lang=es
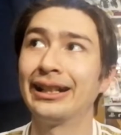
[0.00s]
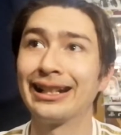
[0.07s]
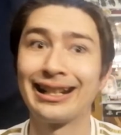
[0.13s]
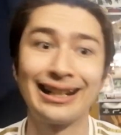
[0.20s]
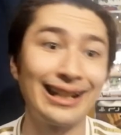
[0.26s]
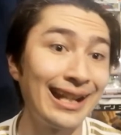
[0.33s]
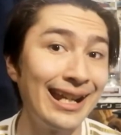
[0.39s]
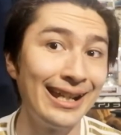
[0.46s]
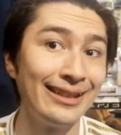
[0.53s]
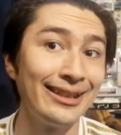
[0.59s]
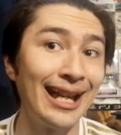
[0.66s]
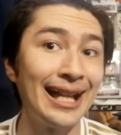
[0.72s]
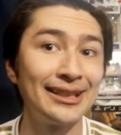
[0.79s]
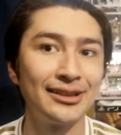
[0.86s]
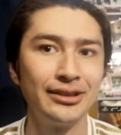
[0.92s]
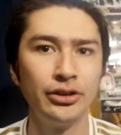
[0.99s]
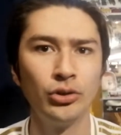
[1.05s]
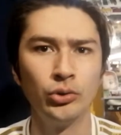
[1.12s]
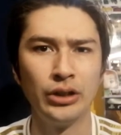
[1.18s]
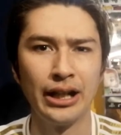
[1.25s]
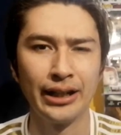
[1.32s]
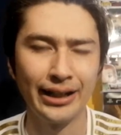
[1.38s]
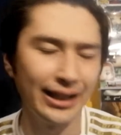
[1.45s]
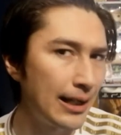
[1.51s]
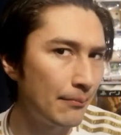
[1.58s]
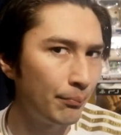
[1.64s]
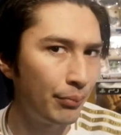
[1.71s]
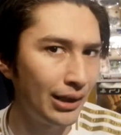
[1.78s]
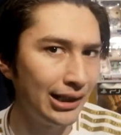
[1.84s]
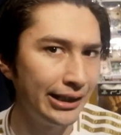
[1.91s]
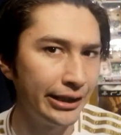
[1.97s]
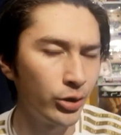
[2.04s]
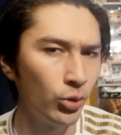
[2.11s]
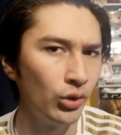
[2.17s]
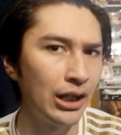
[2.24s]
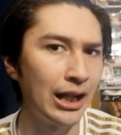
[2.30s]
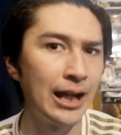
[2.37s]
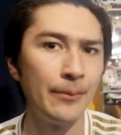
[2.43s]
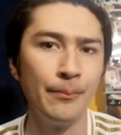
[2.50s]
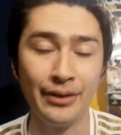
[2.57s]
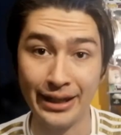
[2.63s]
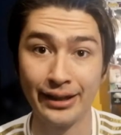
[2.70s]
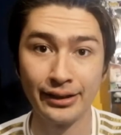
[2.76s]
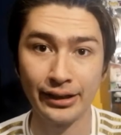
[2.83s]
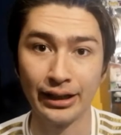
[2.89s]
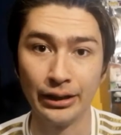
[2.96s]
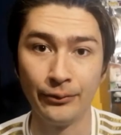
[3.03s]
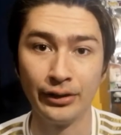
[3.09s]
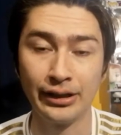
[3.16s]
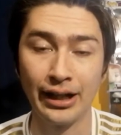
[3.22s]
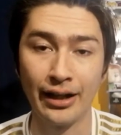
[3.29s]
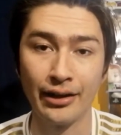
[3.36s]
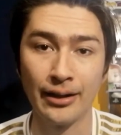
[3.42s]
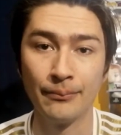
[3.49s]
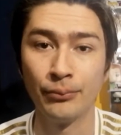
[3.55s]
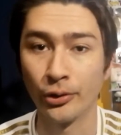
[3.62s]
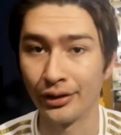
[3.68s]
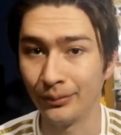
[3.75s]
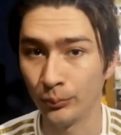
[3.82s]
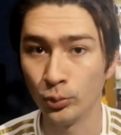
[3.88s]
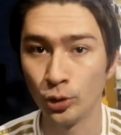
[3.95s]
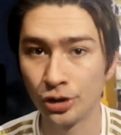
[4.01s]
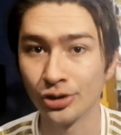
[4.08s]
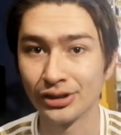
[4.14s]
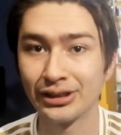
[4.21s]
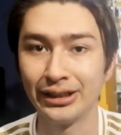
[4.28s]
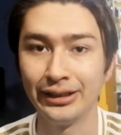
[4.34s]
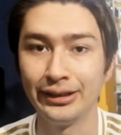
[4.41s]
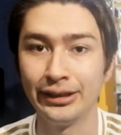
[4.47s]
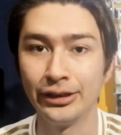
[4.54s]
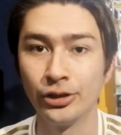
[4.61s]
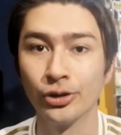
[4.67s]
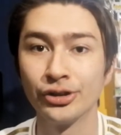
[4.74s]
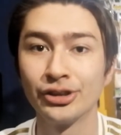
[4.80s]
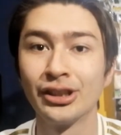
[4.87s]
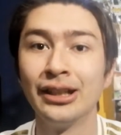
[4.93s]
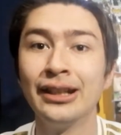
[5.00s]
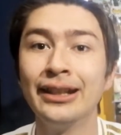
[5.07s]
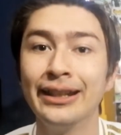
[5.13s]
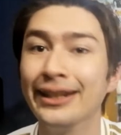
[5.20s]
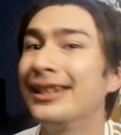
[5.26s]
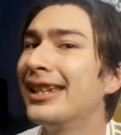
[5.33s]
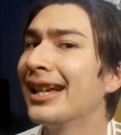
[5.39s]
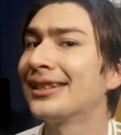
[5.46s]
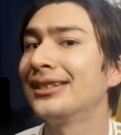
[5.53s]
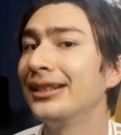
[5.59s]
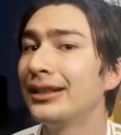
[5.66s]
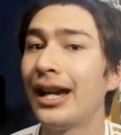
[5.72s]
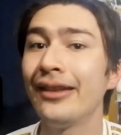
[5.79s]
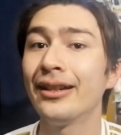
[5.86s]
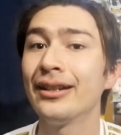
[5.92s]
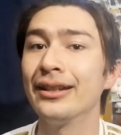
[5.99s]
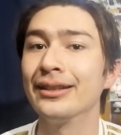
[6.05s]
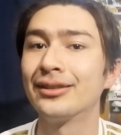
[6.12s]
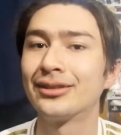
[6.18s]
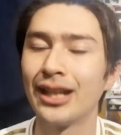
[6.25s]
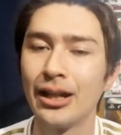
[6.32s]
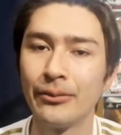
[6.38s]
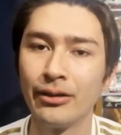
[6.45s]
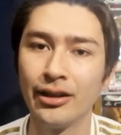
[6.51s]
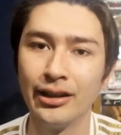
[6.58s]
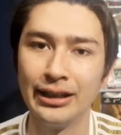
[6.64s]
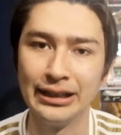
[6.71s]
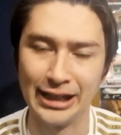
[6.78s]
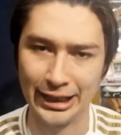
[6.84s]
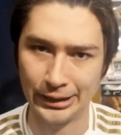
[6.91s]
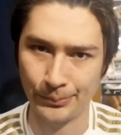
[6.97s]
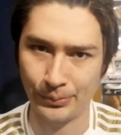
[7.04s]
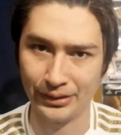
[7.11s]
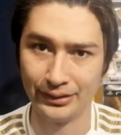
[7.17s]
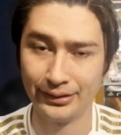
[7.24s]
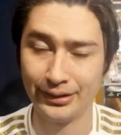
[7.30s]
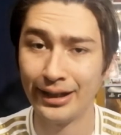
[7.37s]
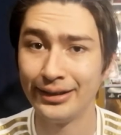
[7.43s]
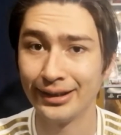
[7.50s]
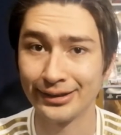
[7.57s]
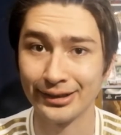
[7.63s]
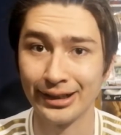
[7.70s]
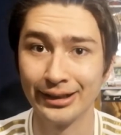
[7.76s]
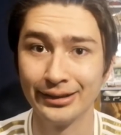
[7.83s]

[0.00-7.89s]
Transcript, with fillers: que Red ha sido una gran película bien calificada por muchos críticos y que hace nada estaba en las pantallas